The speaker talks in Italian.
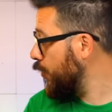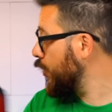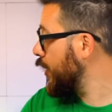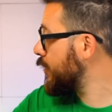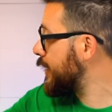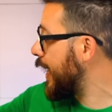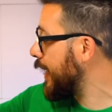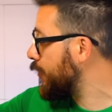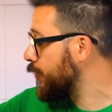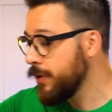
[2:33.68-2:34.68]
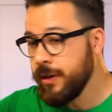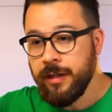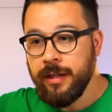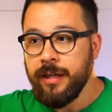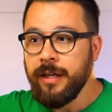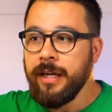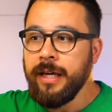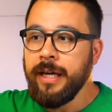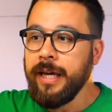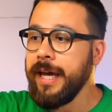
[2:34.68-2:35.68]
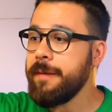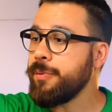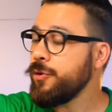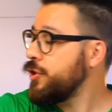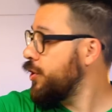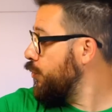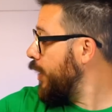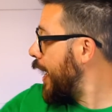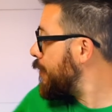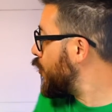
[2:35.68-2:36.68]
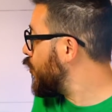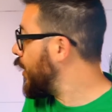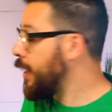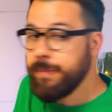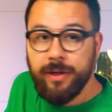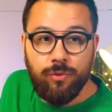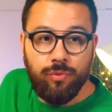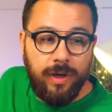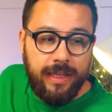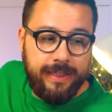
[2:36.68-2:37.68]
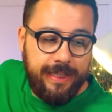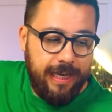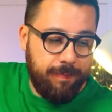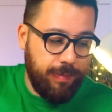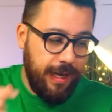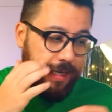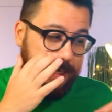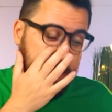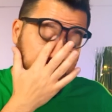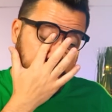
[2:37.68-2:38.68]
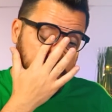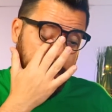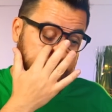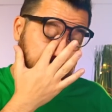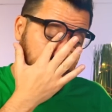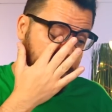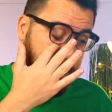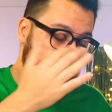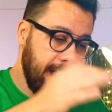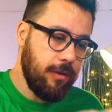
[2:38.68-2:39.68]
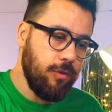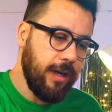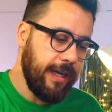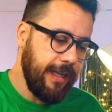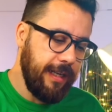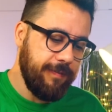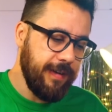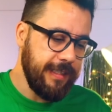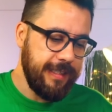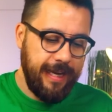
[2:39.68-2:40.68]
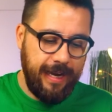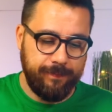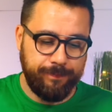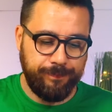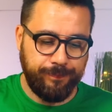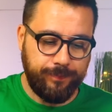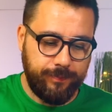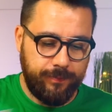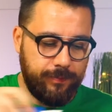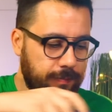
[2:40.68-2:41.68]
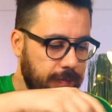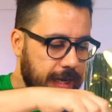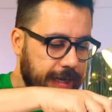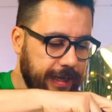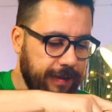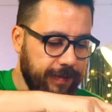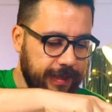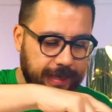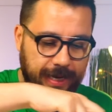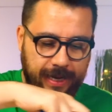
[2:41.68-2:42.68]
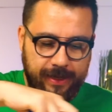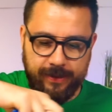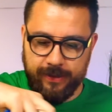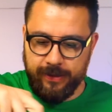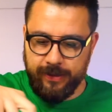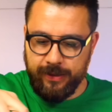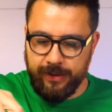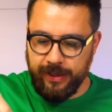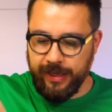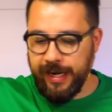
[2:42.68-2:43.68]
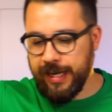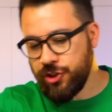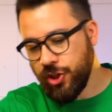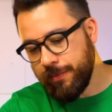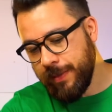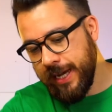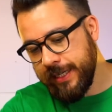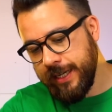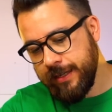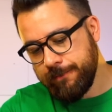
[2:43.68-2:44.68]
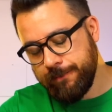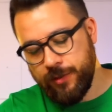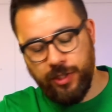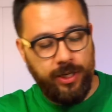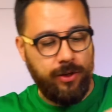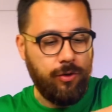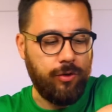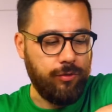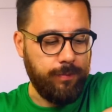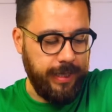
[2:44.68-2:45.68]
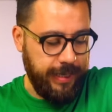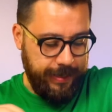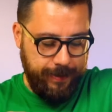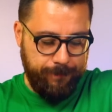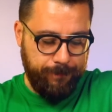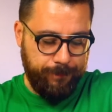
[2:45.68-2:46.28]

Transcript: o nello zaino. E proseguiamo con l'apertura dei pacchi. Questo pacco arriva da arriva dalla Germania, se ricordo bene.